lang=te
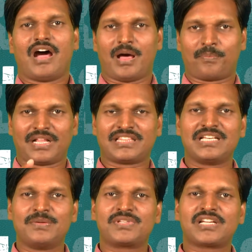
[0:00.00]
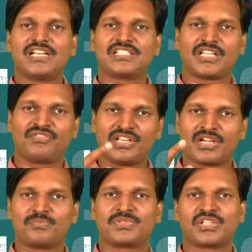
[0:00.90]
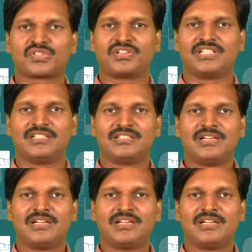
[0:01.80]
ఆ ప్రతి నిమిషాన్ని సద్వినియోగం చేసుకొని